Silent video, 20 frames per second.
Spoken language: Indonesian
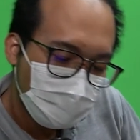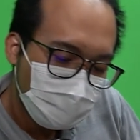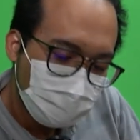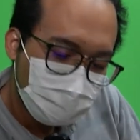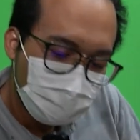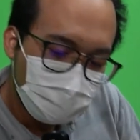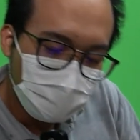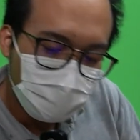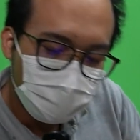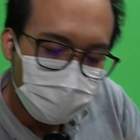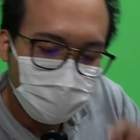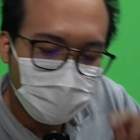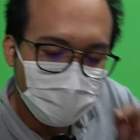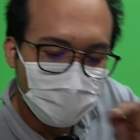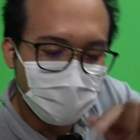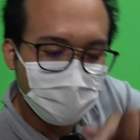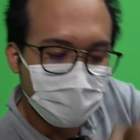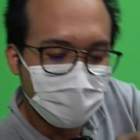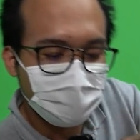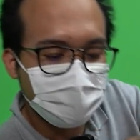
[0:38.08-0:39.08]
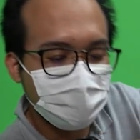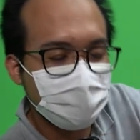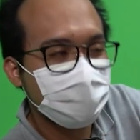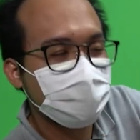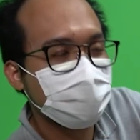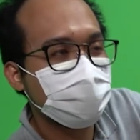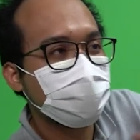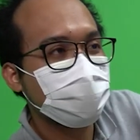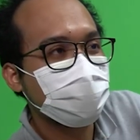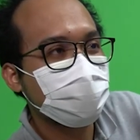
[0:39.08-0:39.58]
Saya suka yang
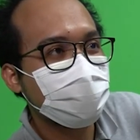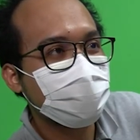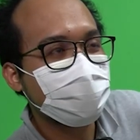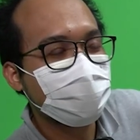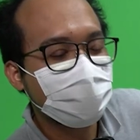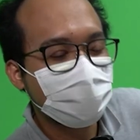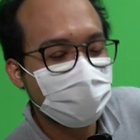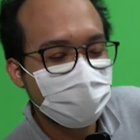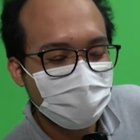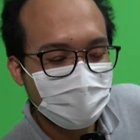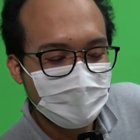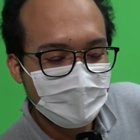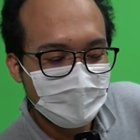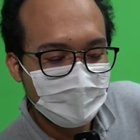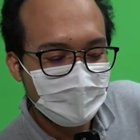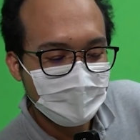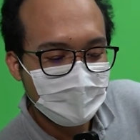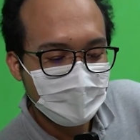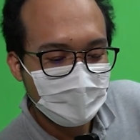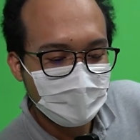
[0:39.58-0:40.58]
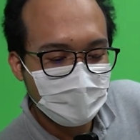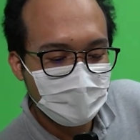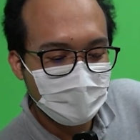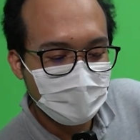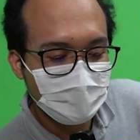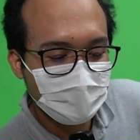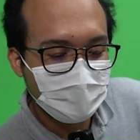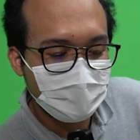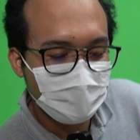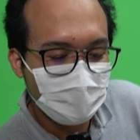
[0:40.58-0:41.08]
ini. Kenapa?
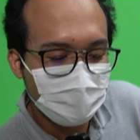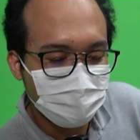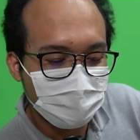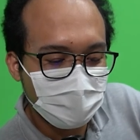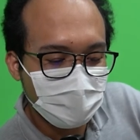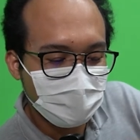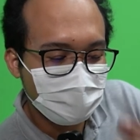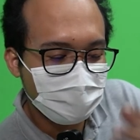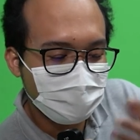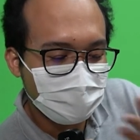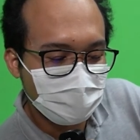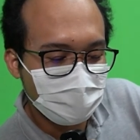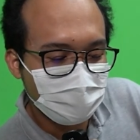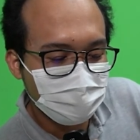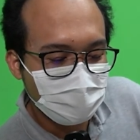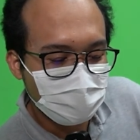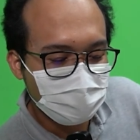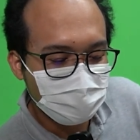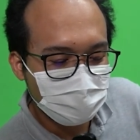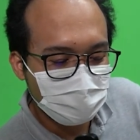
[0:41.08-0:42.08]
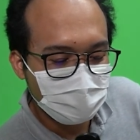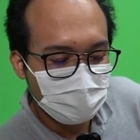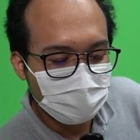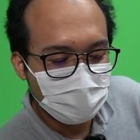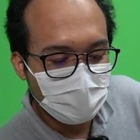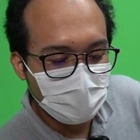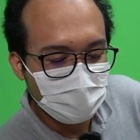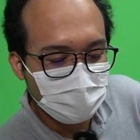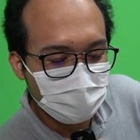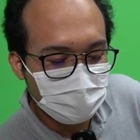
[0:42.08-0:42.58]
Karena lebih kecil
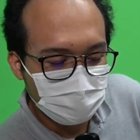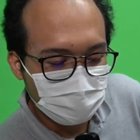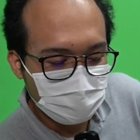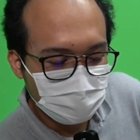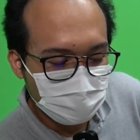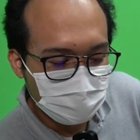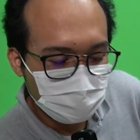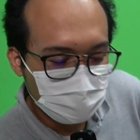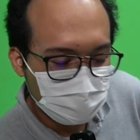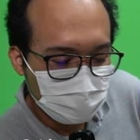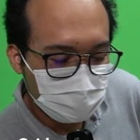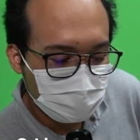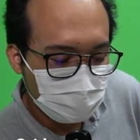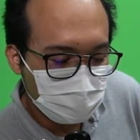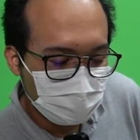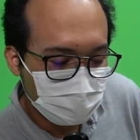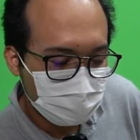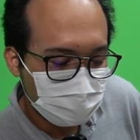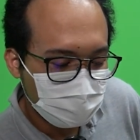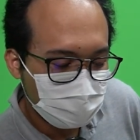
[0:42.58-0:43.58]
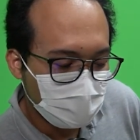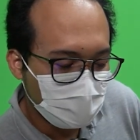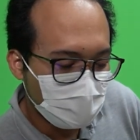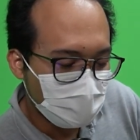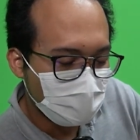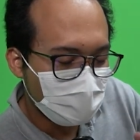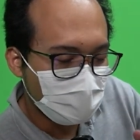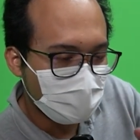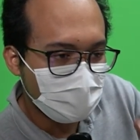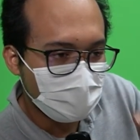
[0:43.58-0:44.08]
masuk di saku, terus
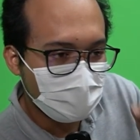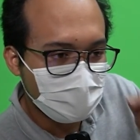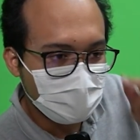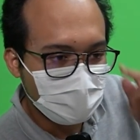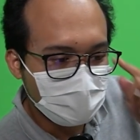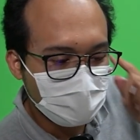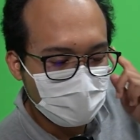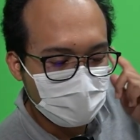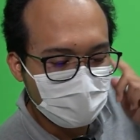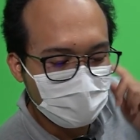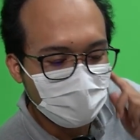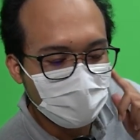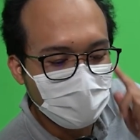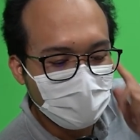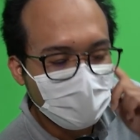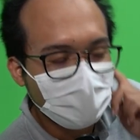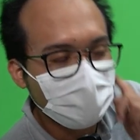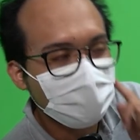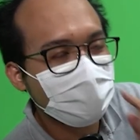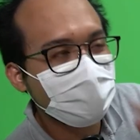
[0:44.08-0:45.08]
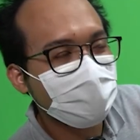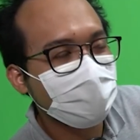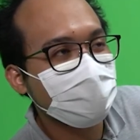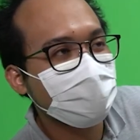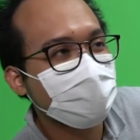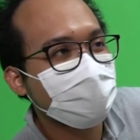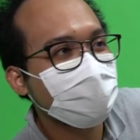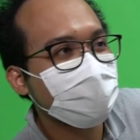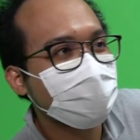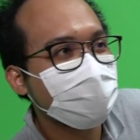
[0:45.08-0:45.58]
nggak ada
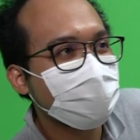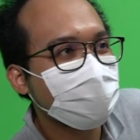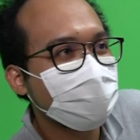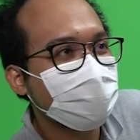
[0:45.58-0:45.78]
tongkatnya.